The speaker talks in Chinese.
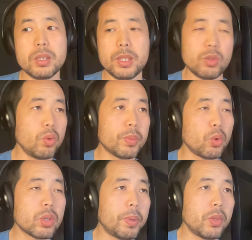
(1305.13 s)
其实我们
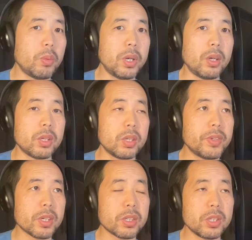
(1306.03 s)
都是判断不了的，
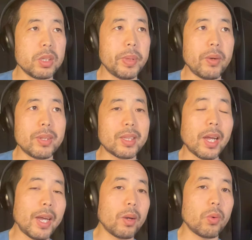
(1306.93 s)
因为这个世界变化的
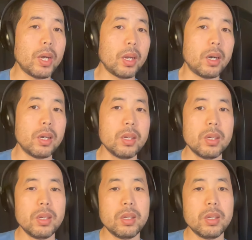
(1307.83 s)
太快了啊。